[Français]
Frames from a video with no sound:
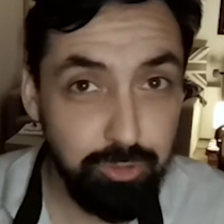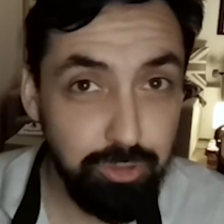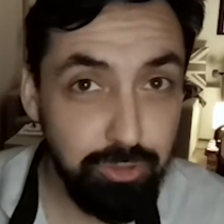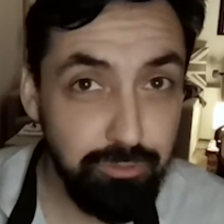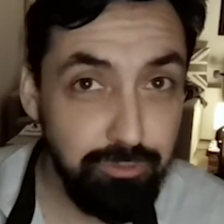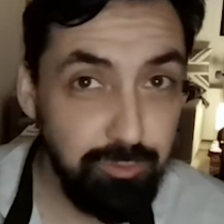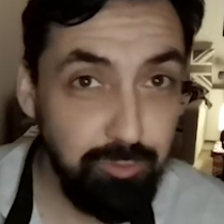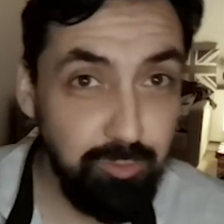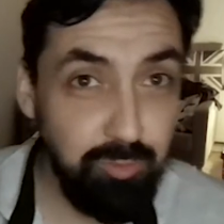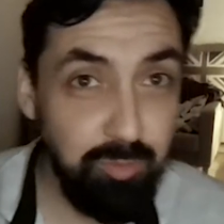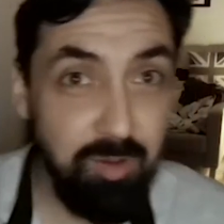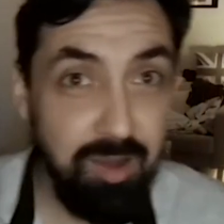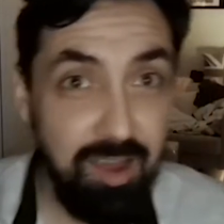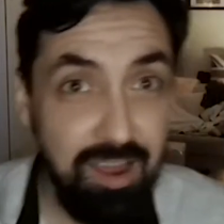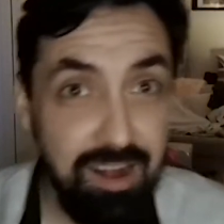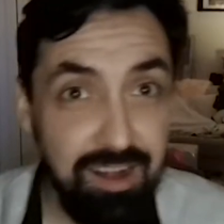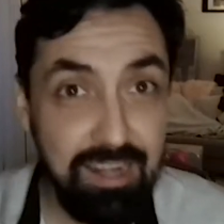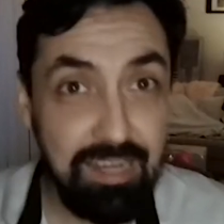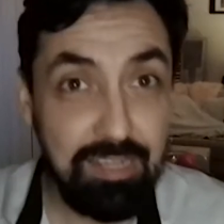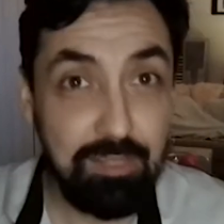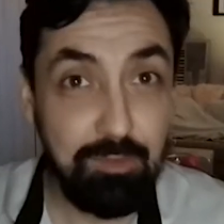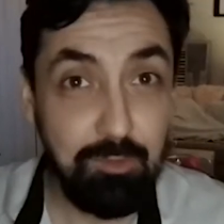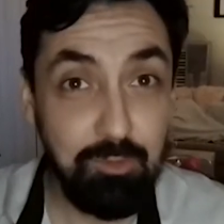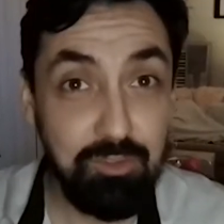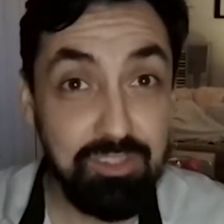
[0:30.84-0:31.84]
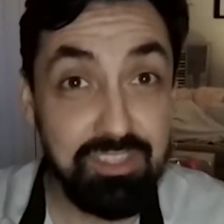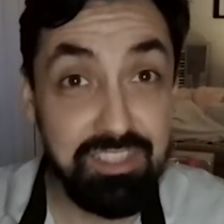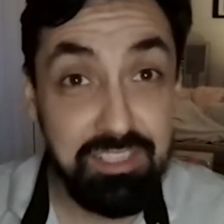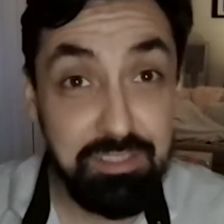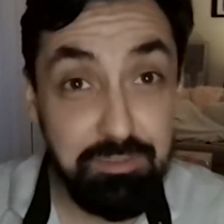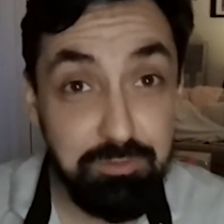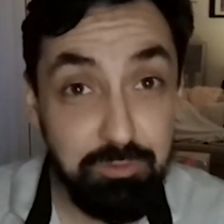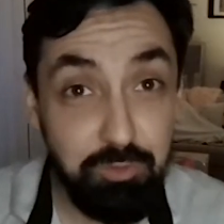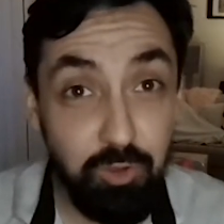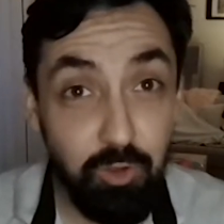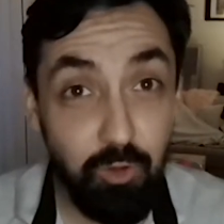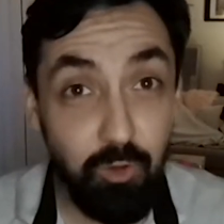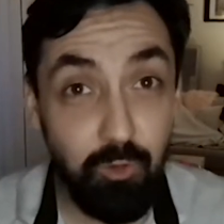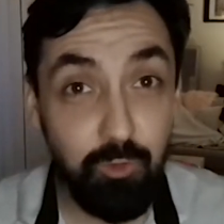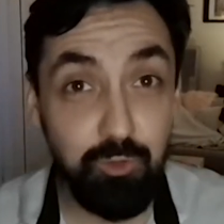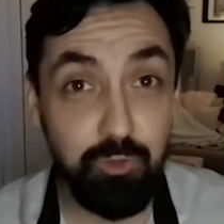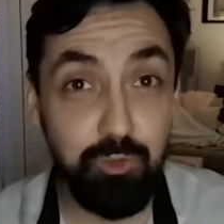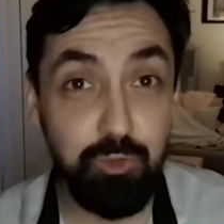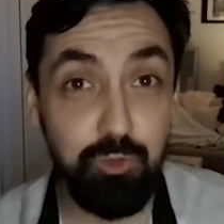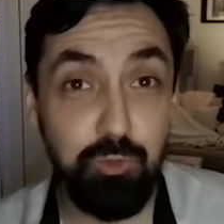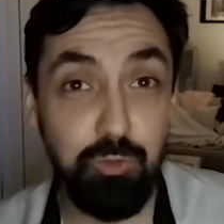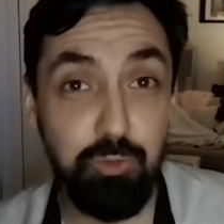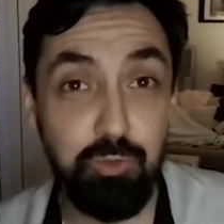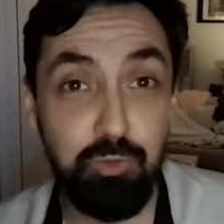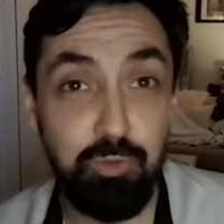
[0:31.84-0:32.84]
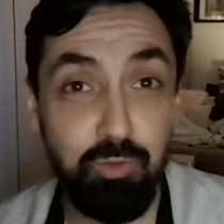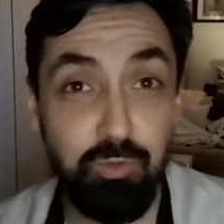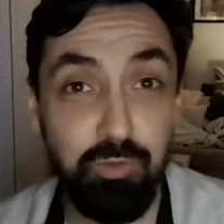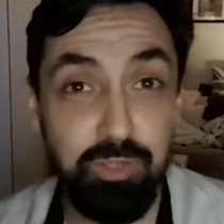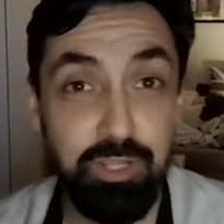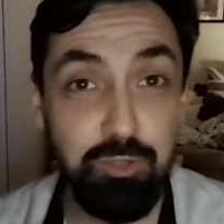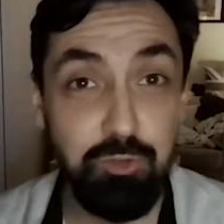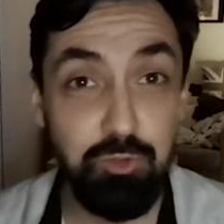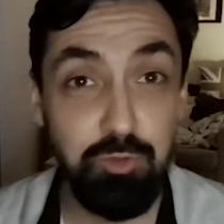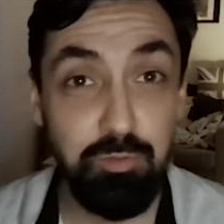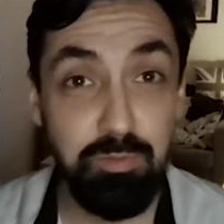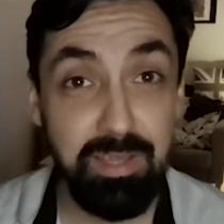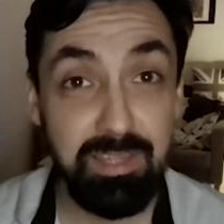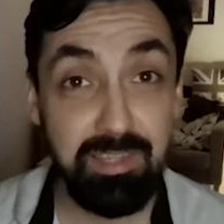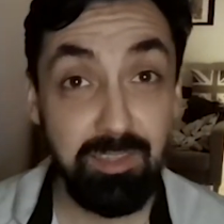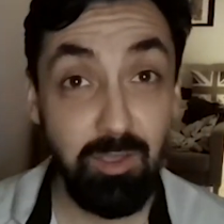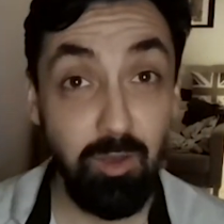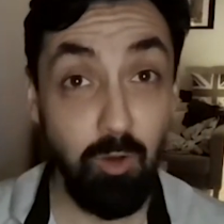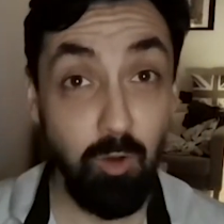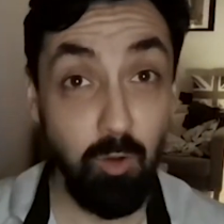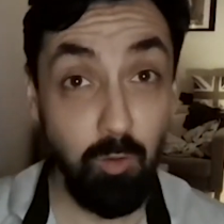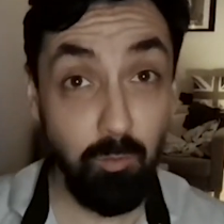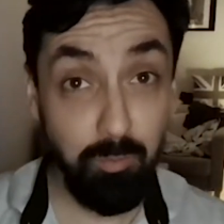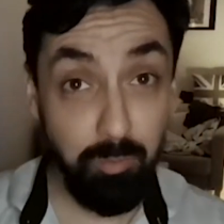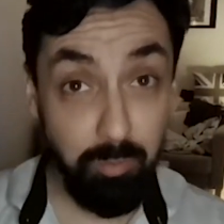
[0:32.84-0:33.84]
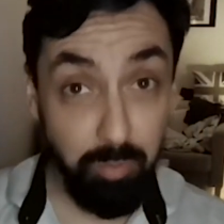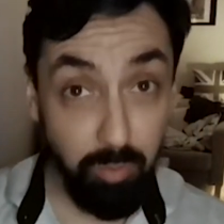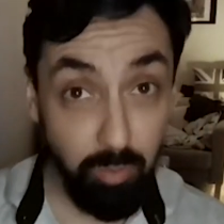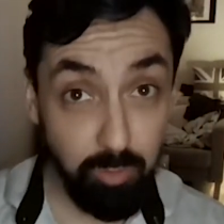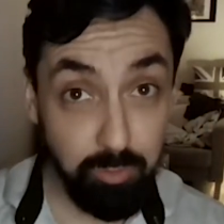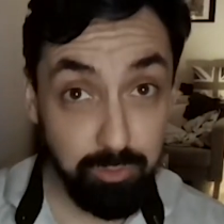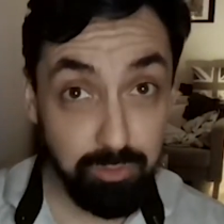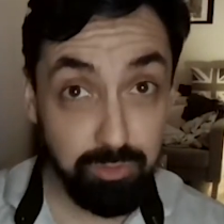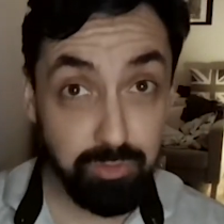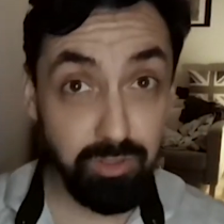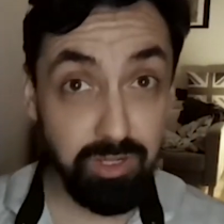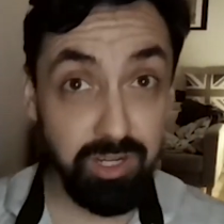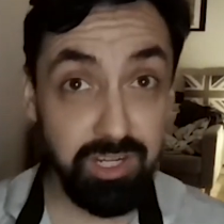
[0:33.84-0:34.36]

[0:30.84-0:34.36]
je vais vous parler de différentes choses qu'on a dû mettre en pause sur